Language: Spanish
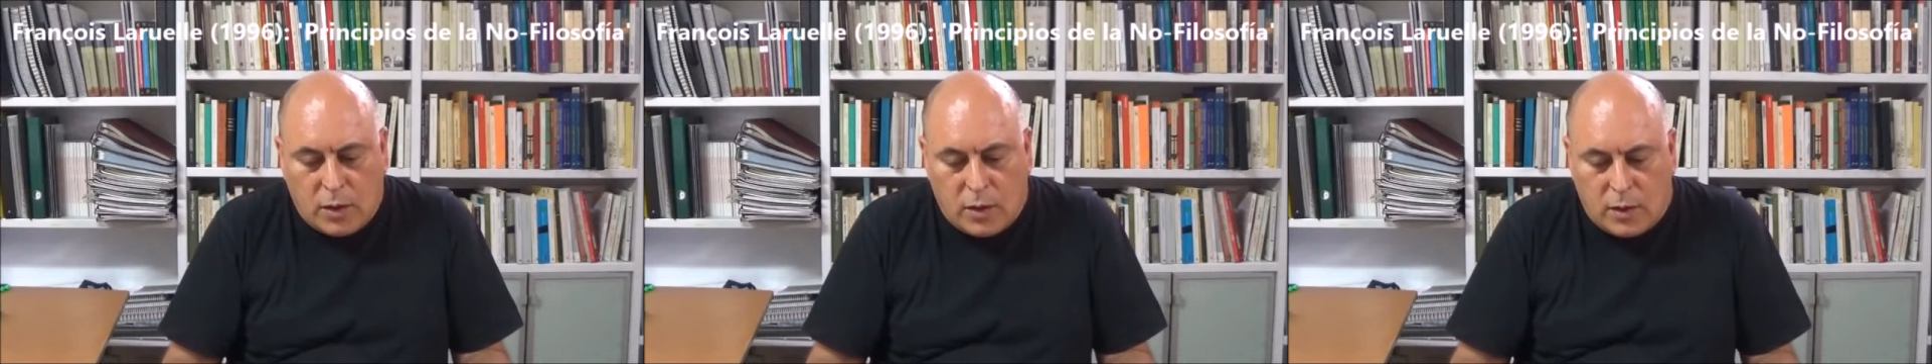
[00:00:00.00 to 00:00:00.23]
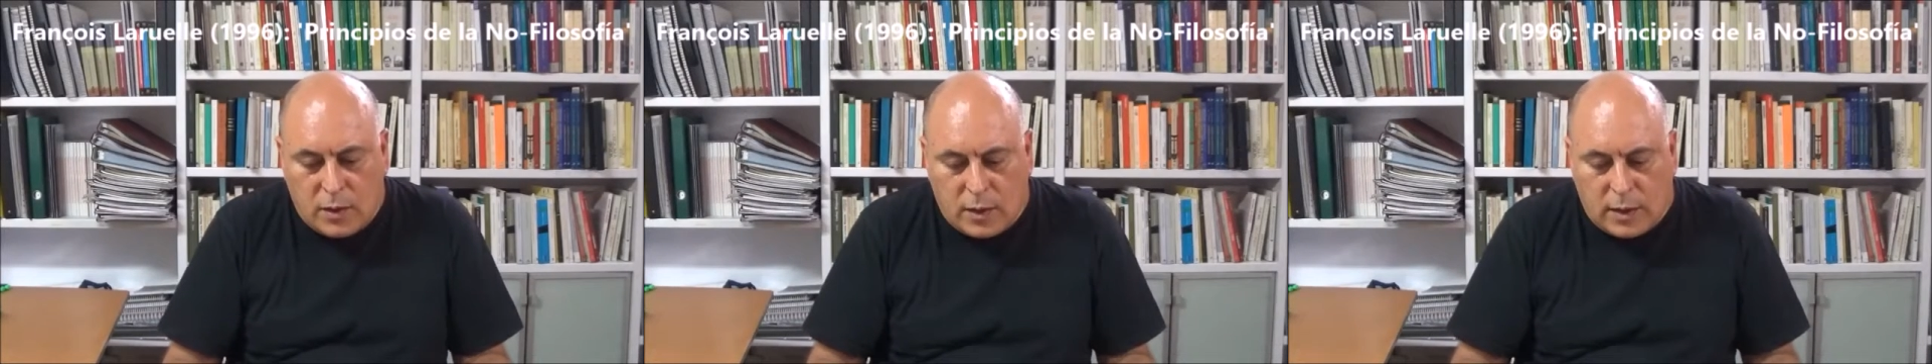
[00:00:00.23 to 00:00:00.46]

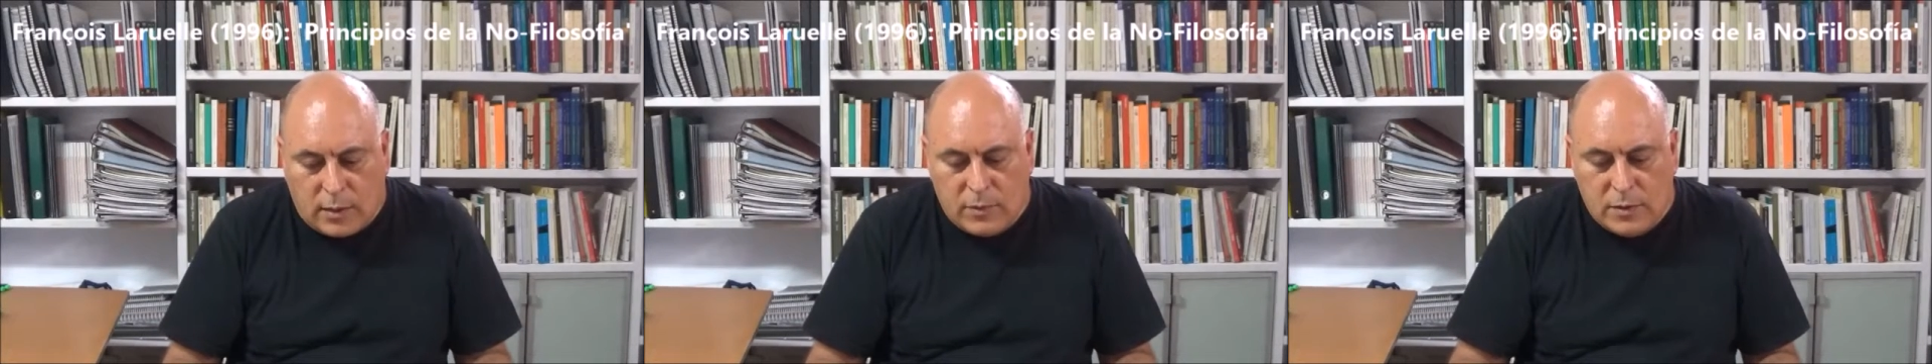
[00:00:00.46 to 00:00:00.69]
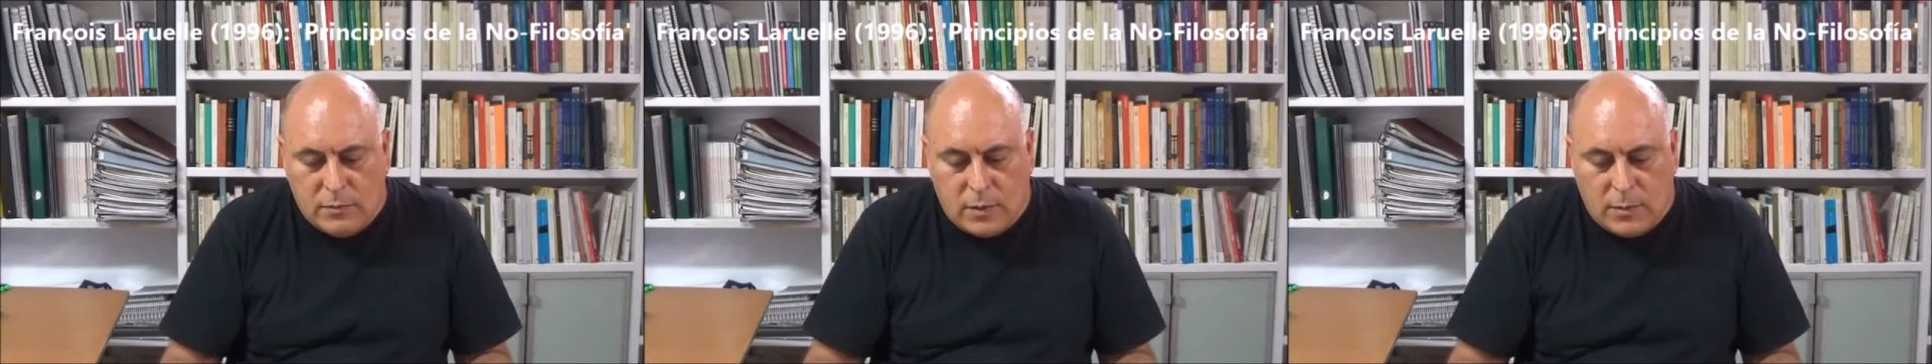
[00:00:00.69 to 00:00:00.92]
Y de la
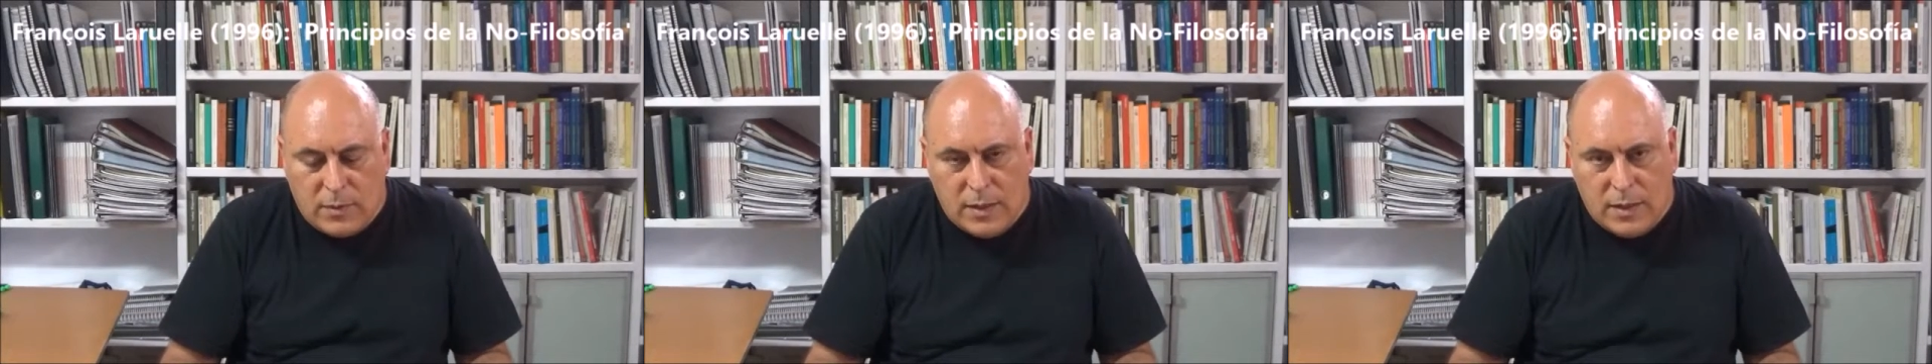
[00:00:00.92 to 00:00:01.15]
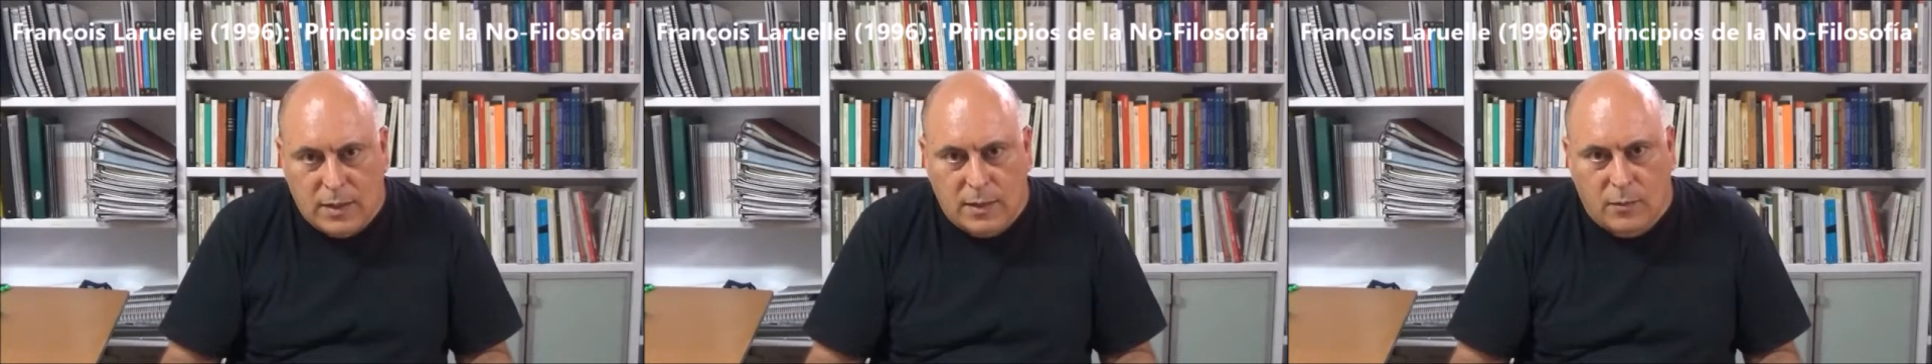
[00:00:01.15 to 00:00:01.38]
misma
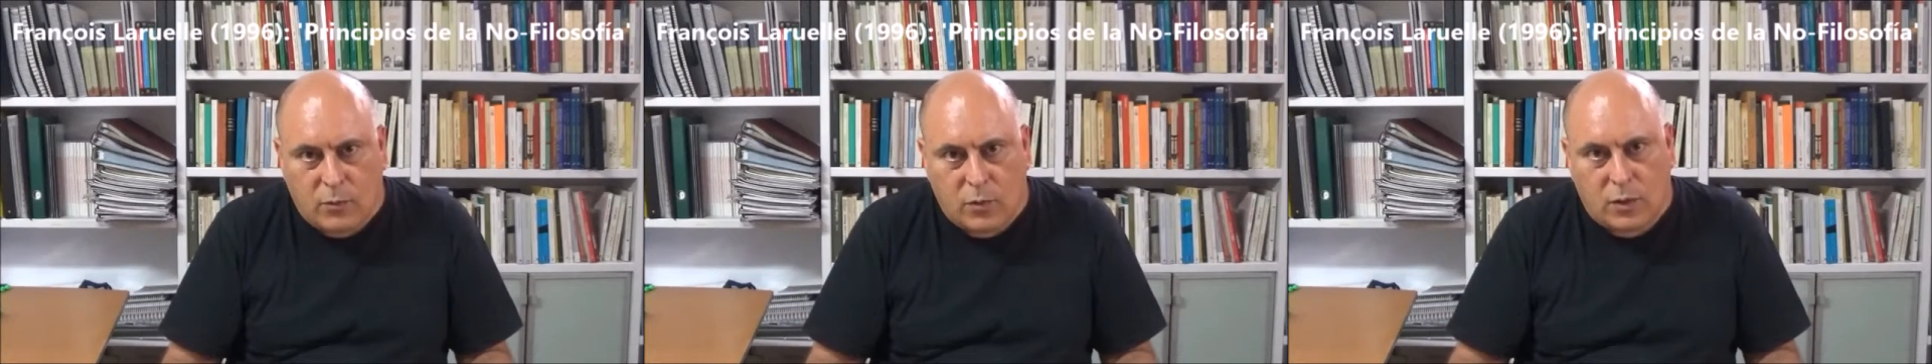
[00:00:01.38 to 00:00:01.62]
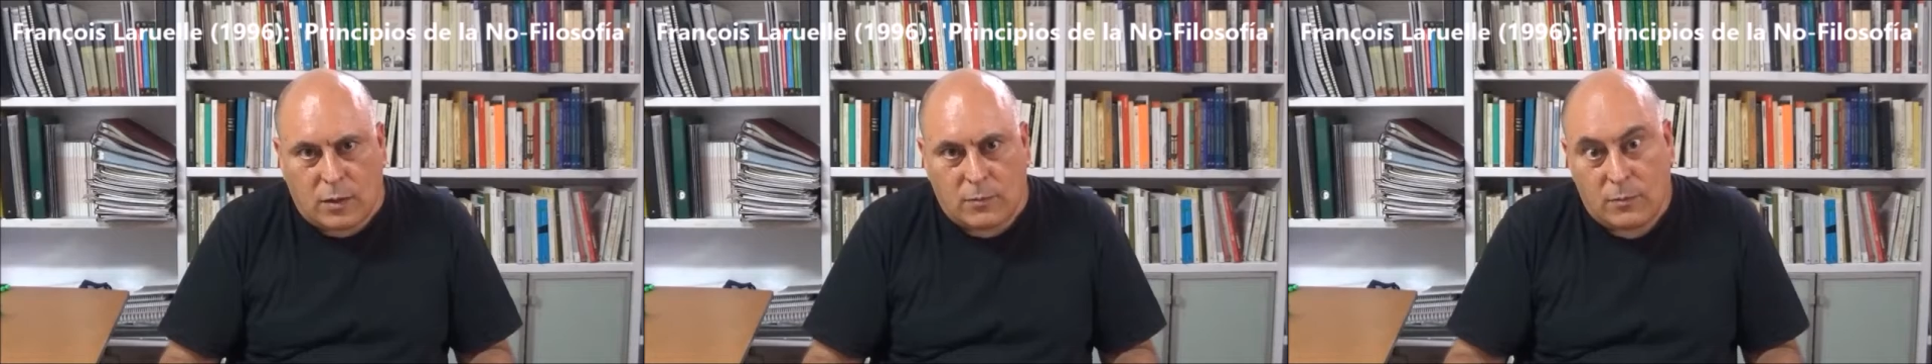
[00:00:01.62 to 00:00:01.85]
manera,
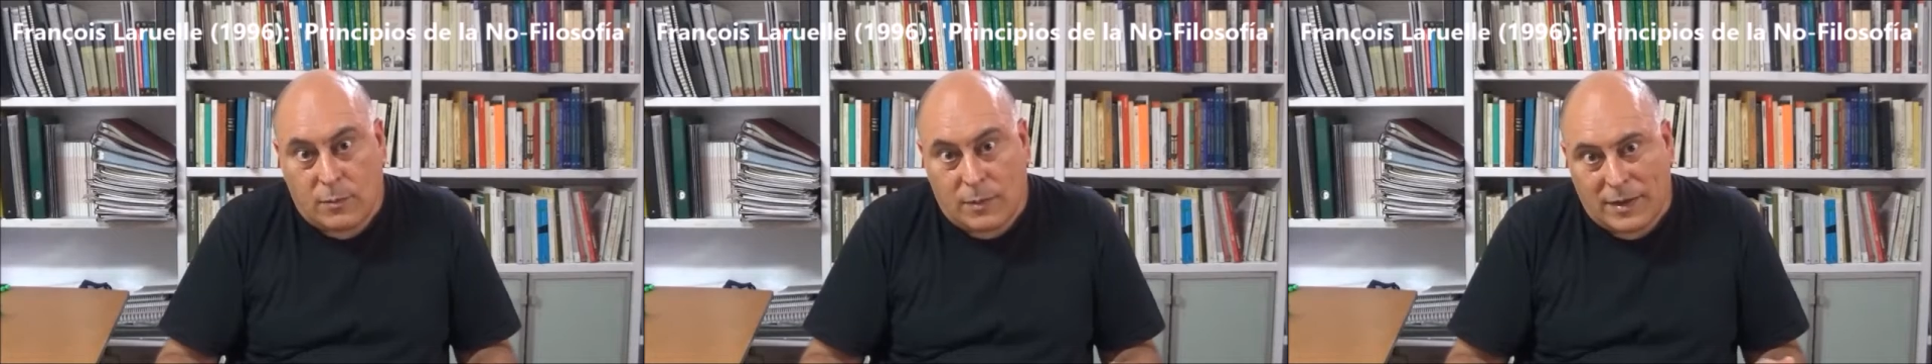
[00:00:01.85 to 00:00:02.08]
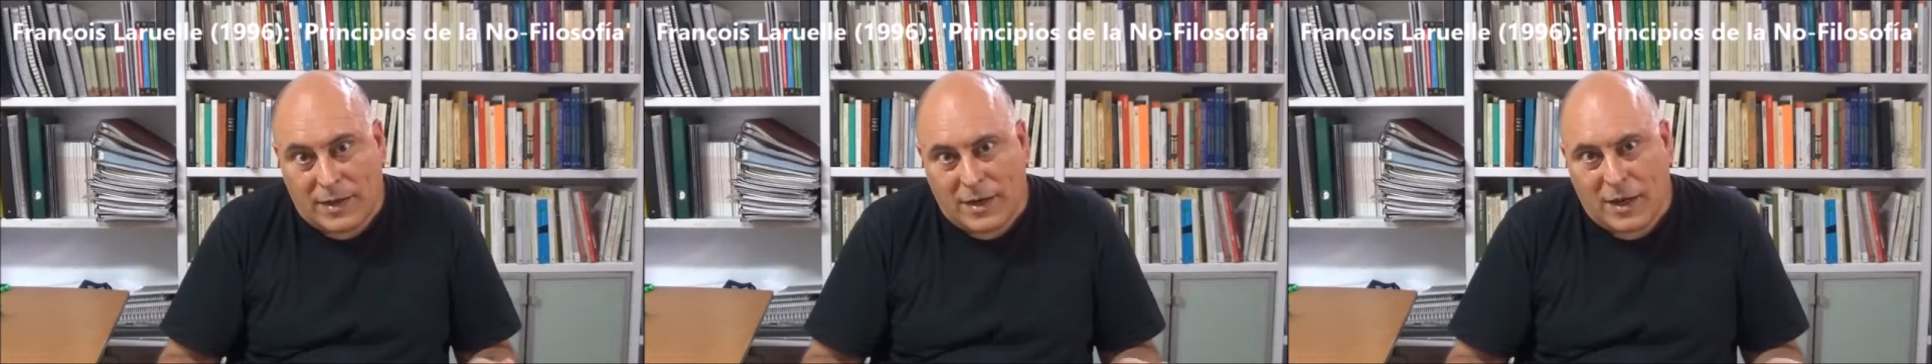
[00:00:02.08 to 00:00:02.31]
bueno, de la misma
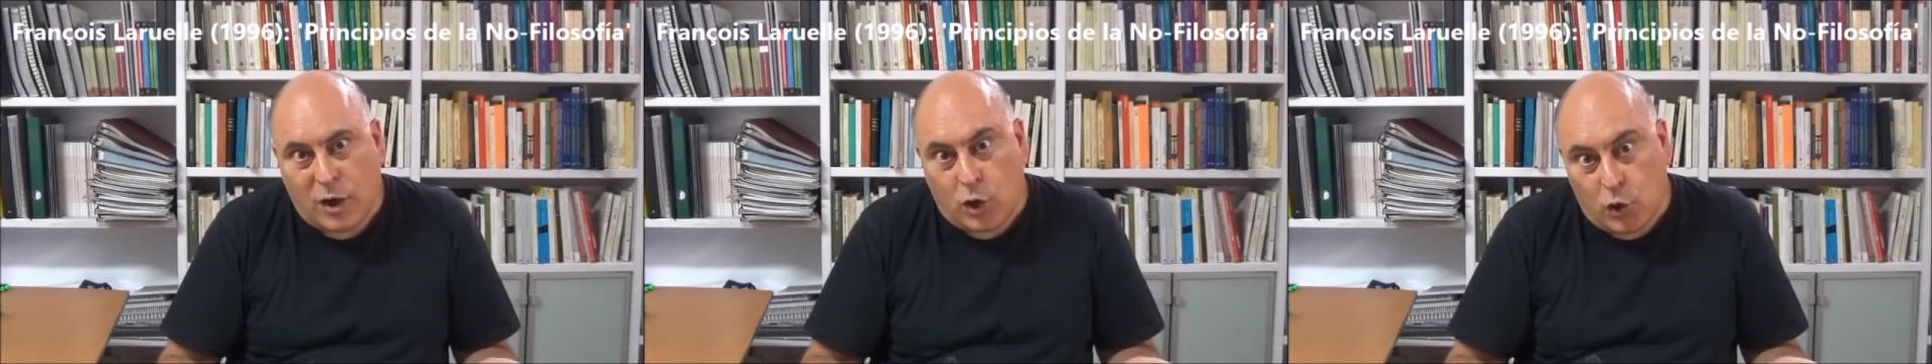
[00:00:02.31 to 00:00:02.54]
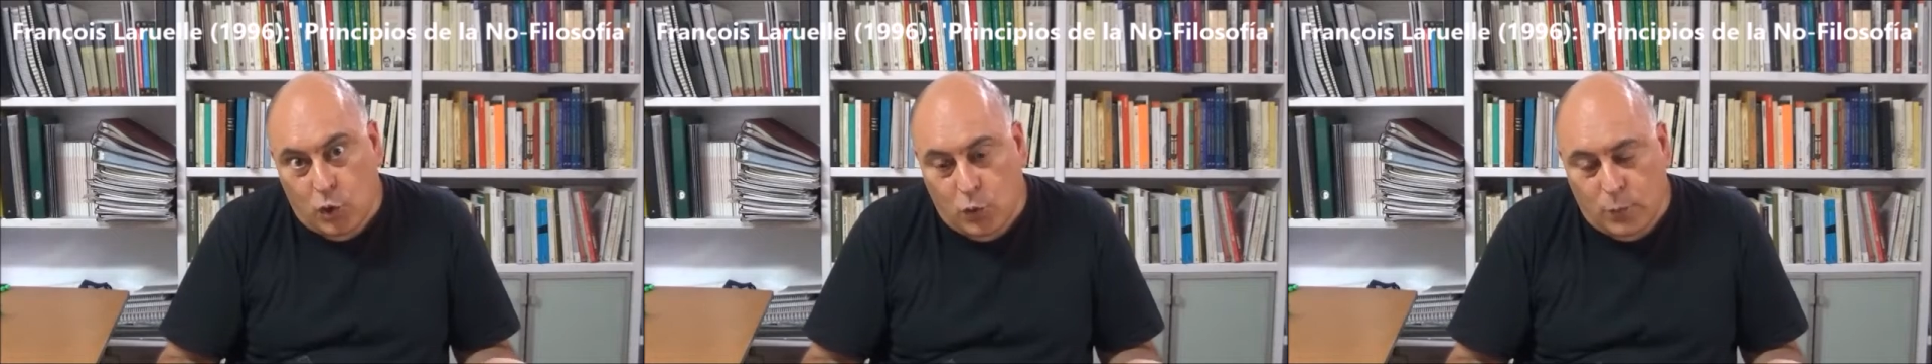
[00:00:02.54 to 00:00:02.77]
manera
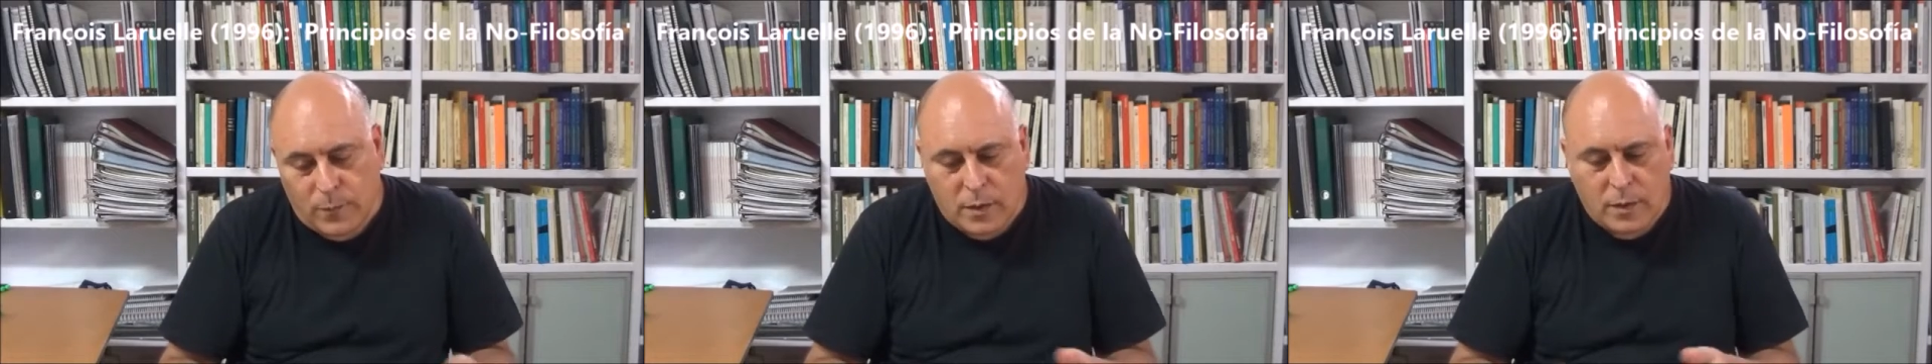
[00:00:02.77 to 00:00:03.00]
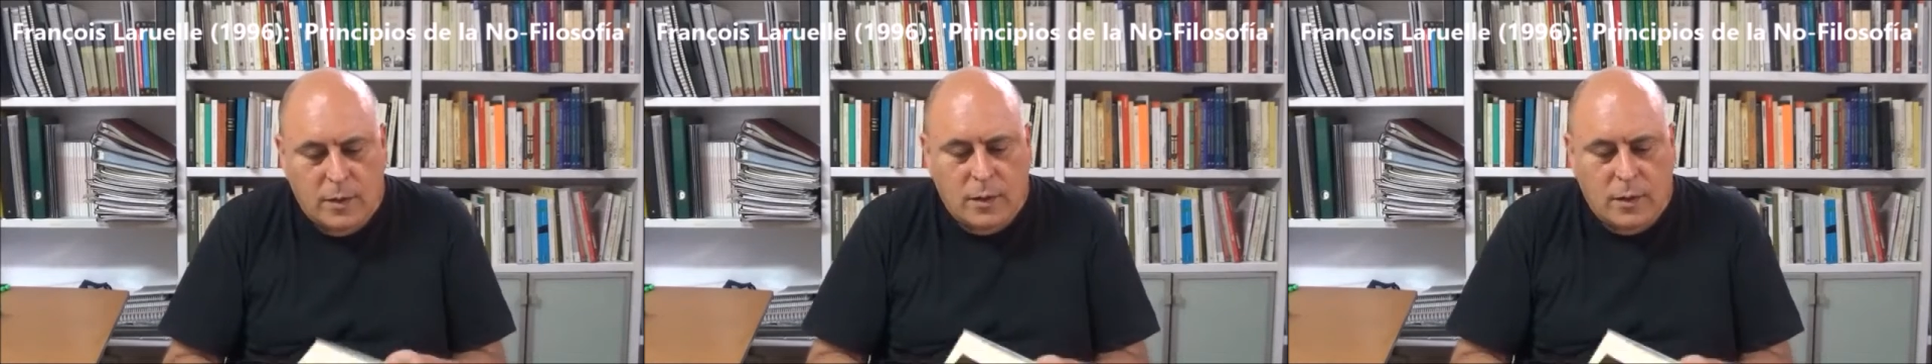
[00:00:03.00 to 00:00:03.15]
no.